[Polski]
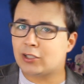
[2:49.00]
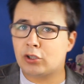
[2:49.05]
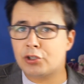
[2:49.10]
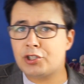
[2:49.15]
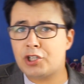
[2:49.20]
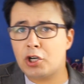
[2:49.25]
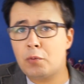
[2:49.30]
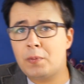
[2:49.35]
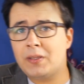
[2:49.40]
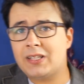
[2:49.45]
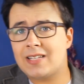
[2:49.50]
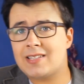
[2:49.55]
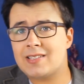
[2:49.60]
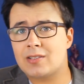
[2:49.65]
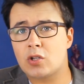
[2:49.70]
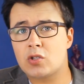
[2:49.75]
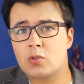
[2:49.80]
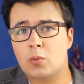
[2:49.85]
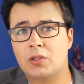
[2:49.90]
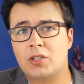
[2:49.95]
A kto chciałby te
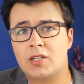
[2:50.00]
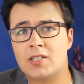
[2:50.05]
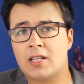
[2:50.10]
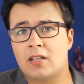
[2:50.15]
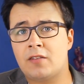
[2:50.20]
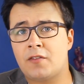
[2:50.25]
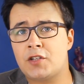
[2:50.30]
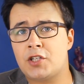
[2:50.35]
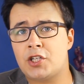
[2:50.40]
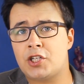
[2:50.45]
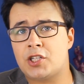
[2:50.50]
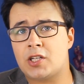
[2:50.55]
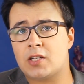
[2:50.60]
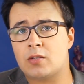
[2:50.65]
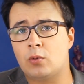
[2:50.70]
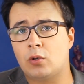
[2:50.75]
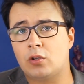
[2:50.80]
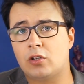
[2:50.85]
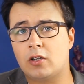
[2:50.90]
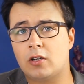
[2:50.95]
100 zł za 20
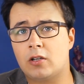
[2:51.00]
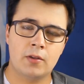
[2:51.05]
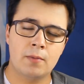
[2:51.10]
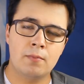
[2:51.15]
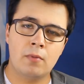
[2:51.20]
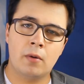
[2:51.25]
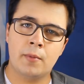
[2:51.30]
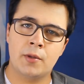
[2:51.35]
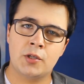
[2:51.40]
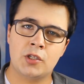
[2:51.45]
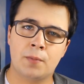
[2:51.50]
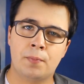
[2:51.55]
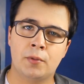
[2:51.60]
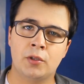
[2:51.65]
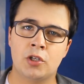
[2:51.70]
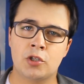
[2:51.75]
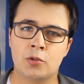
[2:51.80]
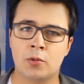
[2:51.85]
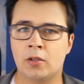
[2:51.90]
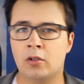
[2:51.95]
zł? W tym momencie
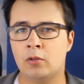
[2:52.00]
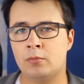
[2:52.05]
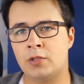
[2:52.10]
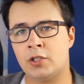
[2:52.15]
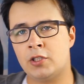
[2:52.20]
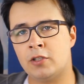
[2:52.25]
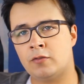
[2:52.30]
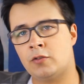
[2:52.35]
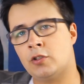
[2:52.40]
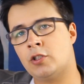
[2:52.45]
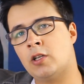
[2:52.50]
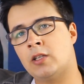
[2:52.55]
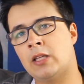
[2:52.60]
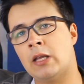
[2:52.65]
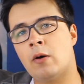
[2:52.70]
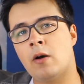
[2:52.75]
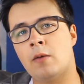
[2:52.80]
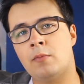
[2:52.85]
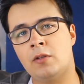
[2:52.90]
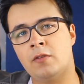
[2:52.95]
podeszła do mnie dziewczyna,
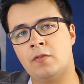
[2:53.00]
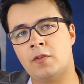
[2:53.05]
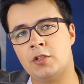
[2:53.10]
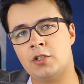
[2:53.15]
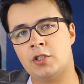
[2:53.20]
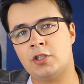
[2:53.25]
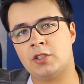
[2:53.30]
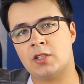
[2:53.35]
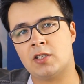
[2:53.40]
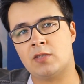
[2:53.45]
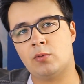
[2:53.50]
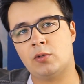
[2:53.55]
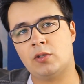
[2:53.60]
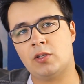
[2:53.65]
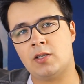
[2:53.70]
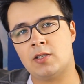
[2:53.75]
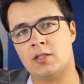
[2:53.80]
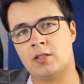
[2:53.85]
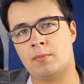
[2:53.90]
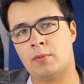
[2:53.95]
dała mi 20 zł
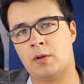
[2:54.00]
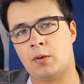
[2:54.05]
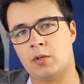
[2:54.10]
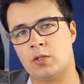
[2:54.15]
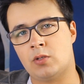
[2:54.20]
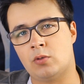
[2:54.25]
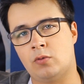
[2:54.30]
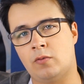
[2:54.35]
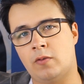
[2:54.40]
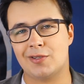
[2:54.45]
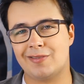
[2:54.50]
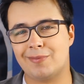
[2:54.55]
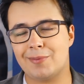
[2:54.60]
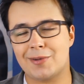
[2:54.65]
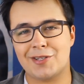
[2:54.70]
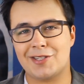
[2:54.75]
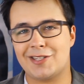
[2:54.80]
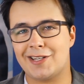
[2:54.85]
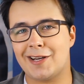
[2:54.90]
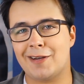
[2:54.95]
i zabrała 100.
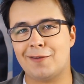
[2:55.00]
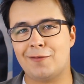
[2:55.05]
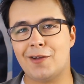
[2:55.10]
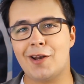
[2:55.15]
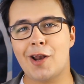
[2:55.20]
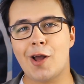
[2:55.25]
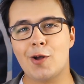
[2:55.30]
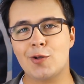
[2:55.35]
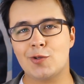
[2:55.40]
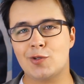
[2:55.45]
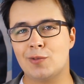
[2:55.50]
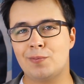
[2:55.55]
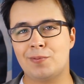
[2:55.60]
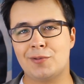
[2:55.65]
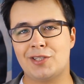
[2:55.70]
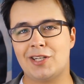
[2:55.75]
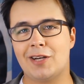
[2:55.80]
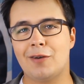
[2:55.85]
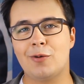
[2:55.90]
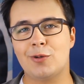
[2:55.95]
Zobaczcie, jak wiele
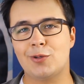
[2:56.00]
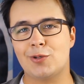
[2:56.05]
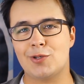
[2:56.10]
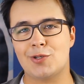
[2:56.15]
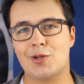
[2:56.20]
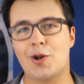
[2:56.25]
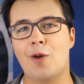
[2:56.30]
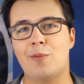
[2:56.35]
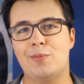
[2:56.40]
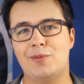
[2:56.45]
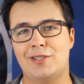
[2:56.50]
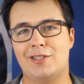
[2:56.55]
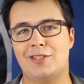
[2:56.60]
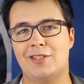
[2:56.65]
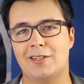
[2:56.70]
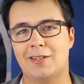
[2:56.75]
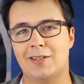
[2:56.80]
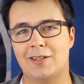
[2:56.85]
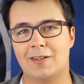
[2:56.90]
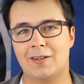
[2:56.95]
osób chciało to zrobić?
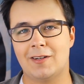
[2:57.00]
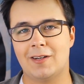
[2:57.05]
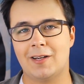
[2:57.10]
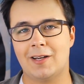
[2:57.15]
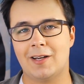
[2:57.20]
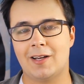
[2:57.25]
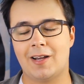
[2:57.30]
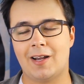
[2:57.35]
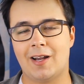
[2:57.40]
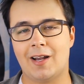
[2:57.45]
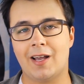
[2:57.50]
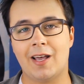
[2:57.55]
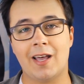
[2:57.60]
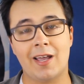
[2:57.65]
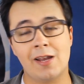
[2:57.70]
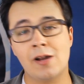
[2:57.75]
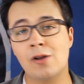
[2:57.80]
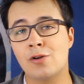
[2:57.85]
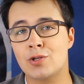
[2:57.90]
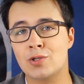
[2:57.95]

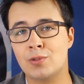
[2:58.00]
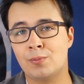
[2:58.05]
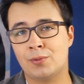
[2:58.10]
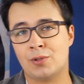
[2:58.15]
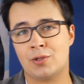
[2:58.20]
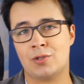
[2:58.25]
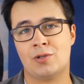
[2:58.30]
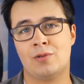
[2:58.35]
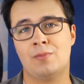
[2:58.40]
A ile osób to